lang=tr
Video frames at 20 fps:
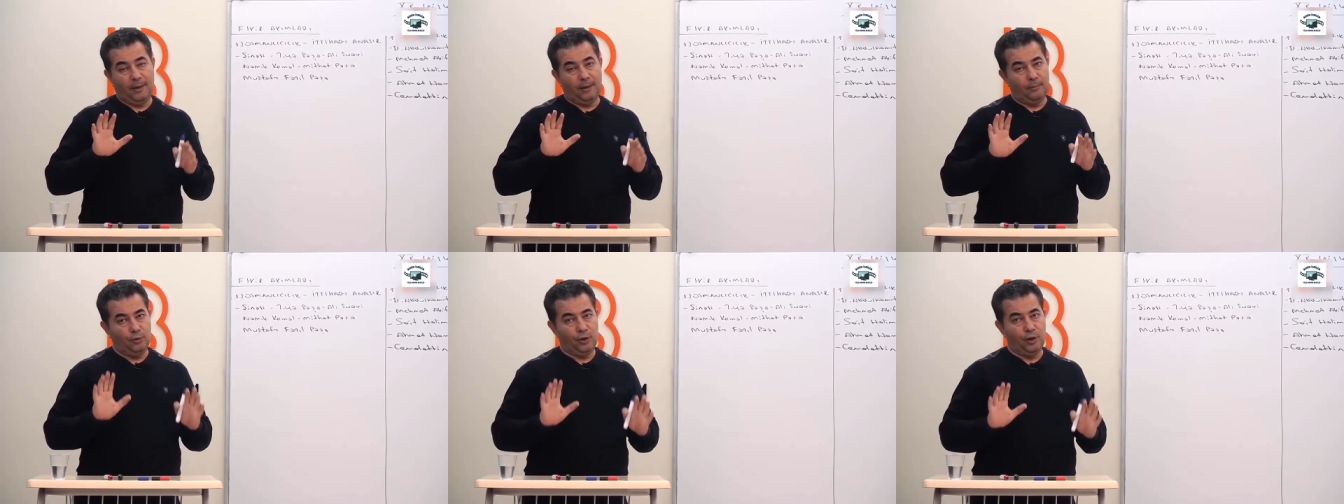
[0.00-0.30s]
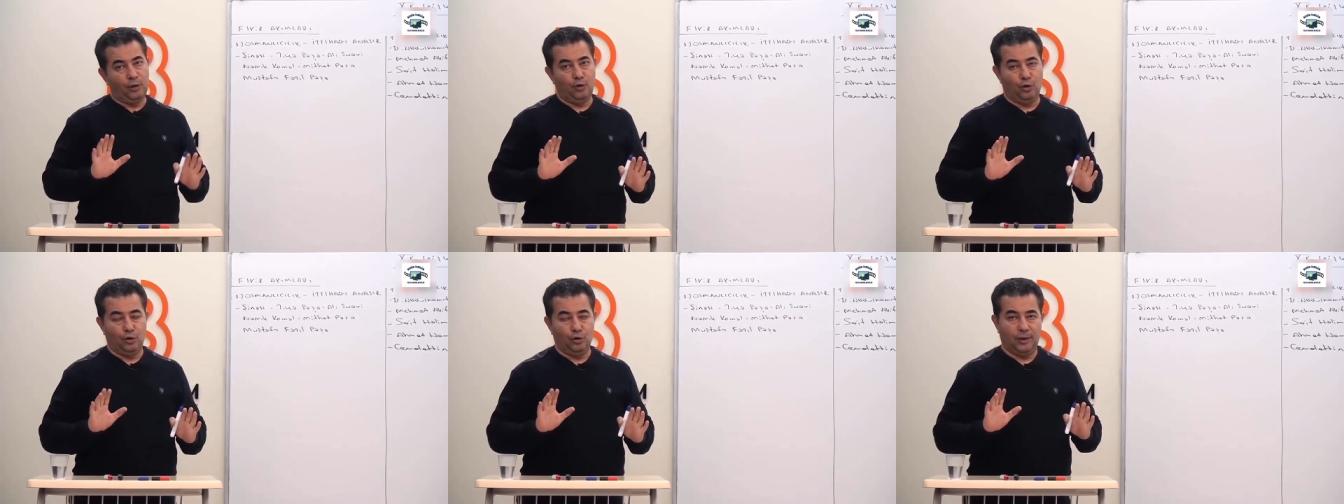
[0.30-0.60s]
Ben
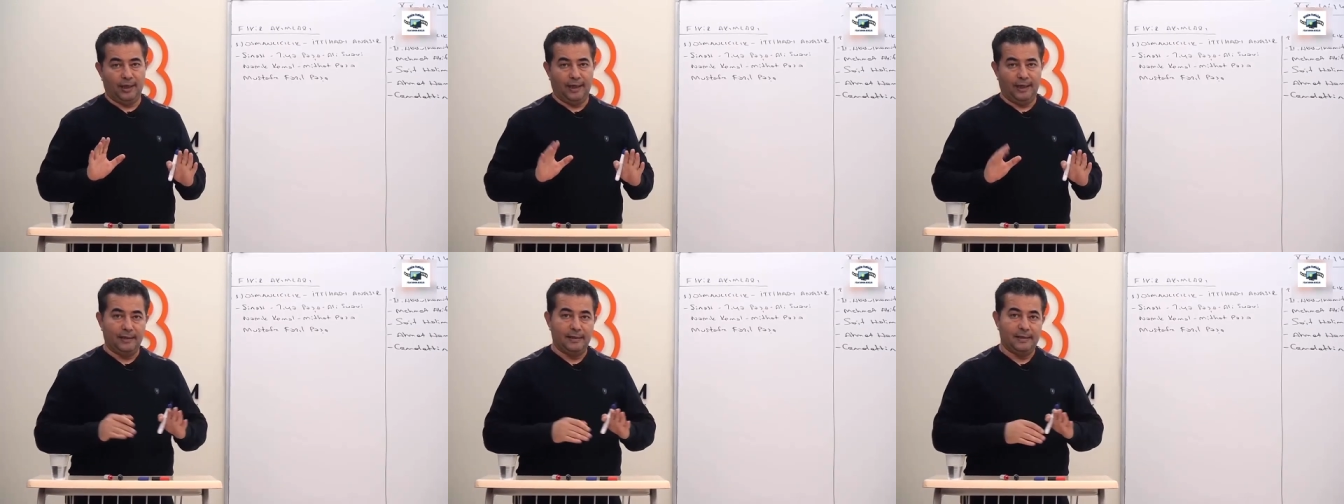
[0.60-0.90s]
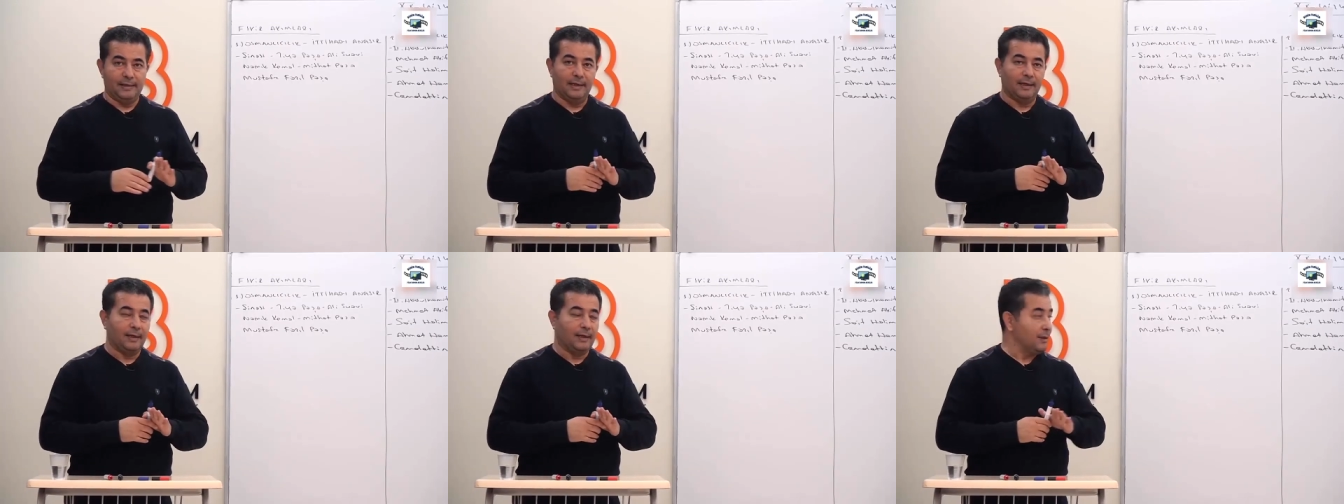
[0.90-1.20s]
buraya dört
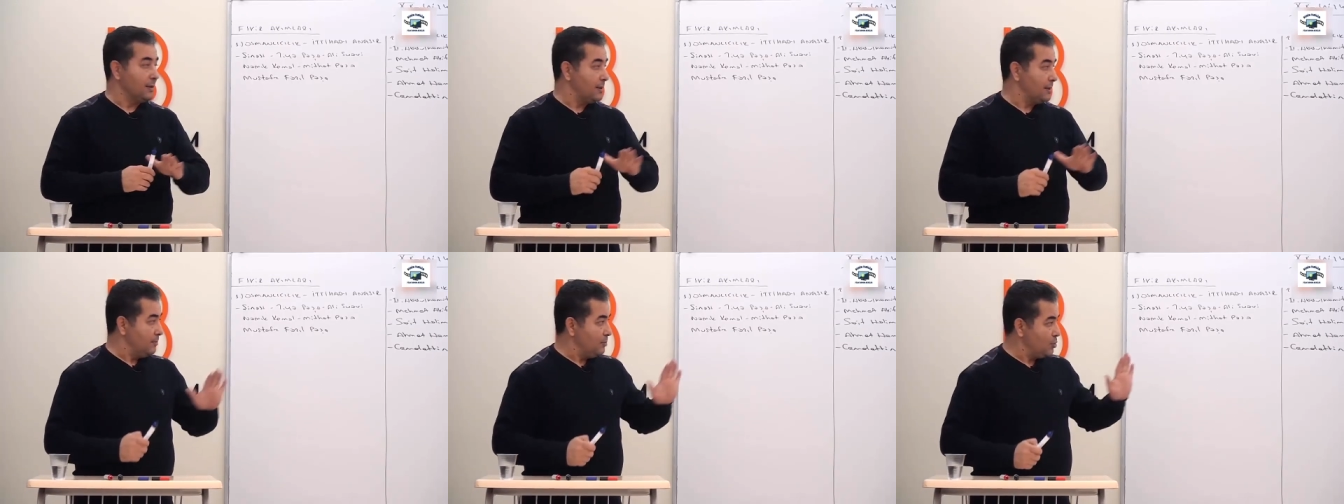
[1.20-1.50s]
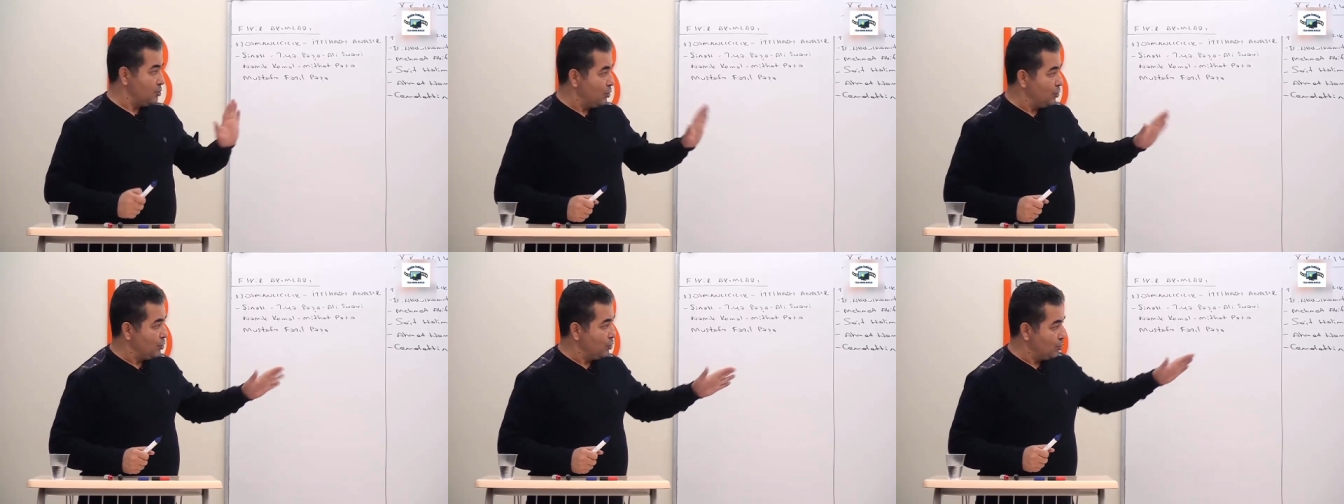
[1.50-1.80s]
tanesini yazdım.
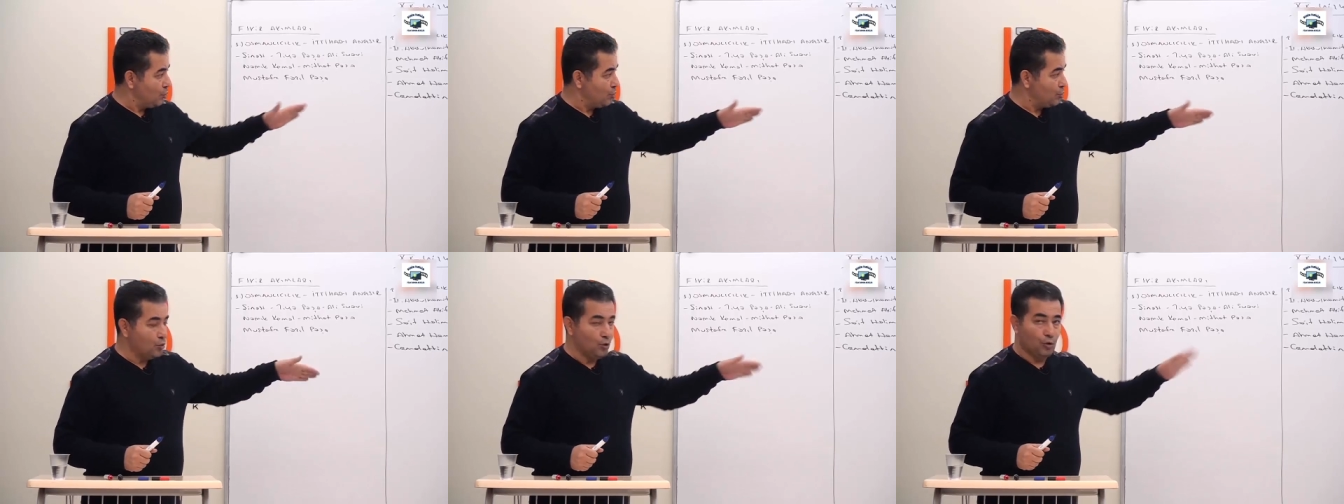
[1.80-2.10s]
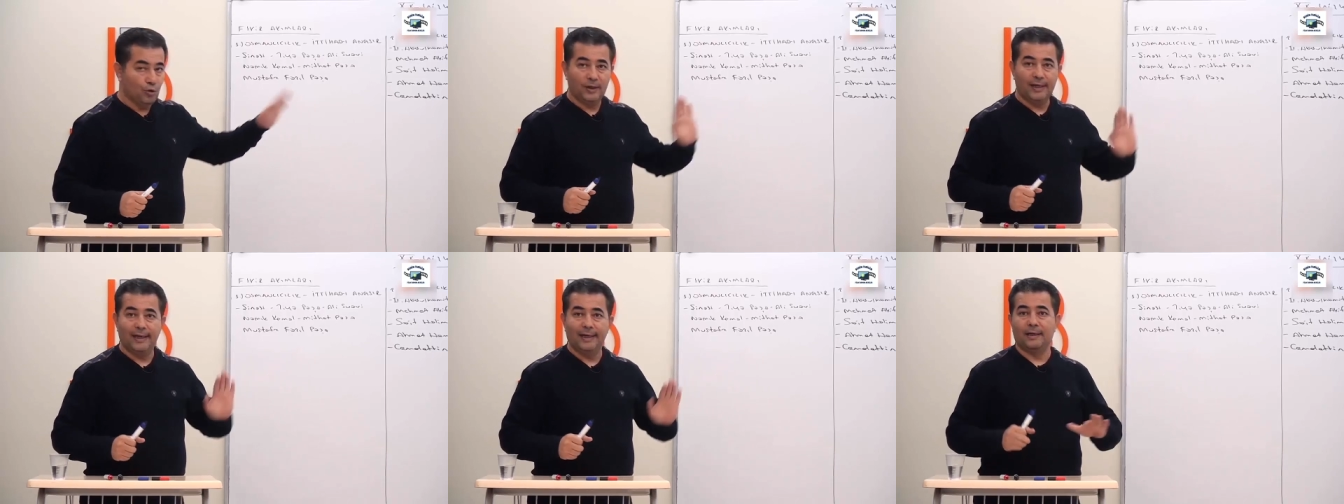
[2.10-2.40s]

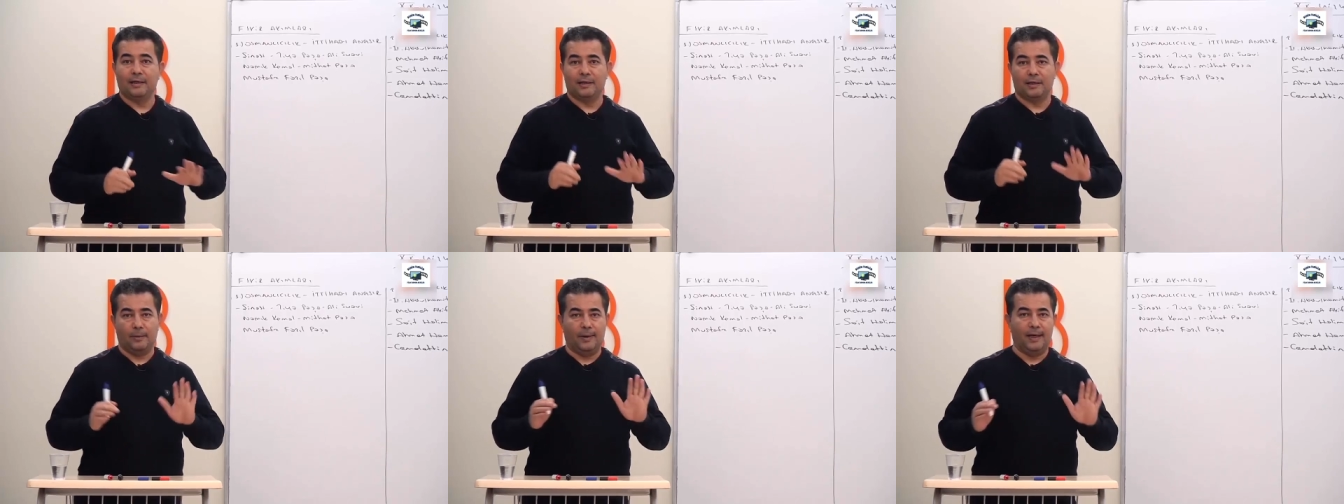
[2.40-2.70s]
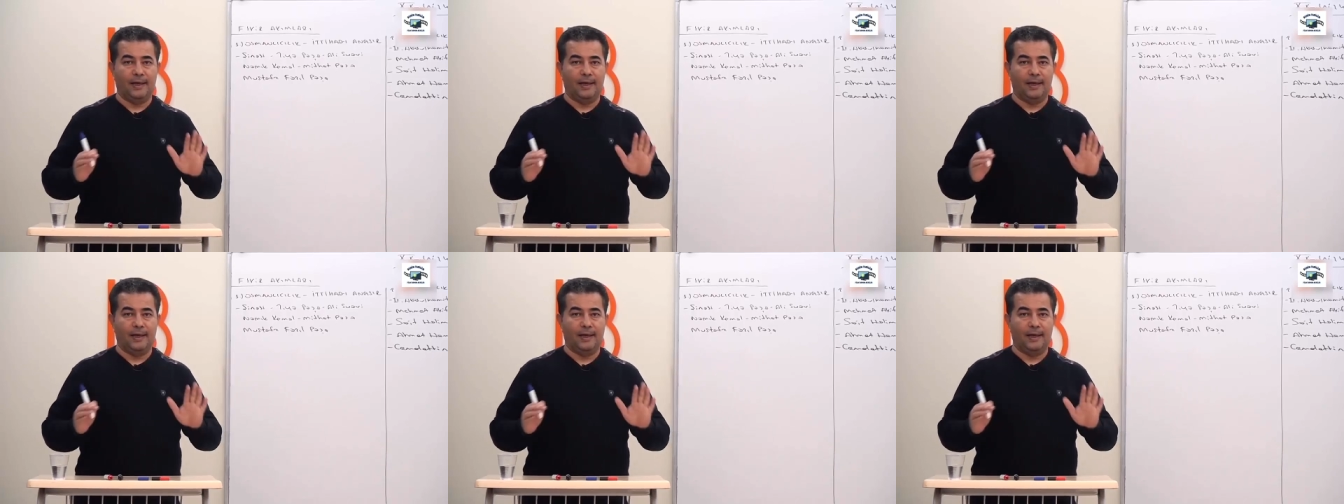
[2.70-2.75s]
Sonuncusunu oraya yazacağım.